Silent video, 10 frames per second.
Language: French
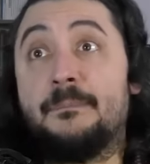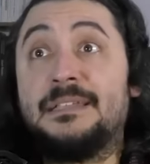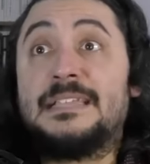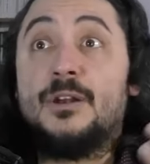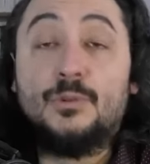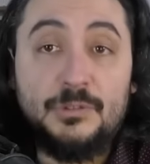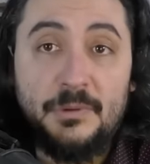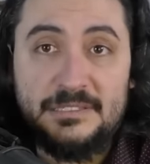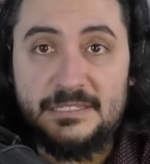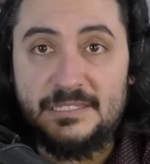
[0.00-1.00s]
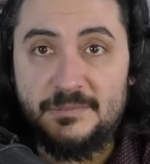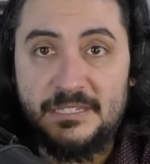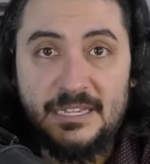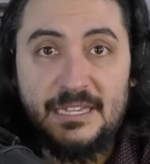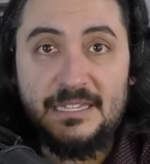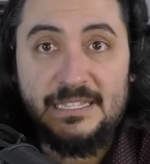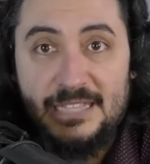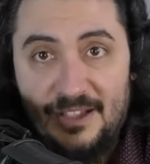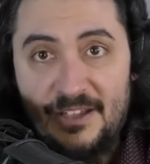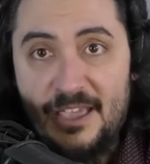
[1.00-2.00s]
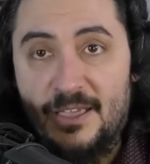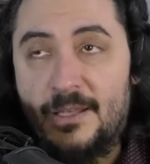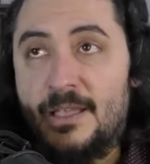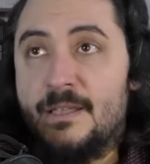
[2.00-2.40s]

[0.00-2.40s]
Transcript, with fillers: Puis tu as l'autre moitié des immigrés qui travaillent.